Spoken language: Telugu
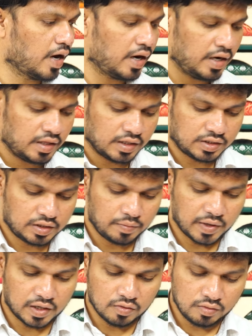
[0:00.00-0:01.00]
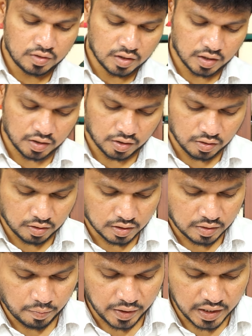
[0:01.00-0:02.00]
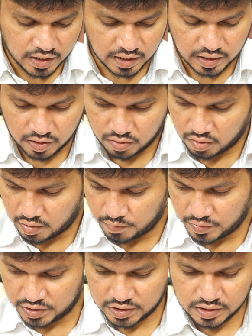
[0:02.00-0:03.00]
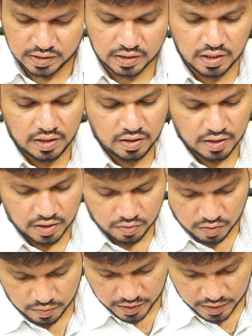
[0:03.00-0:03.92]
అండ్ ఇది వచ్చి మనకు డార్క్ పింక్ కలర్ కాంబినేషన్స్కి ఇది కూడా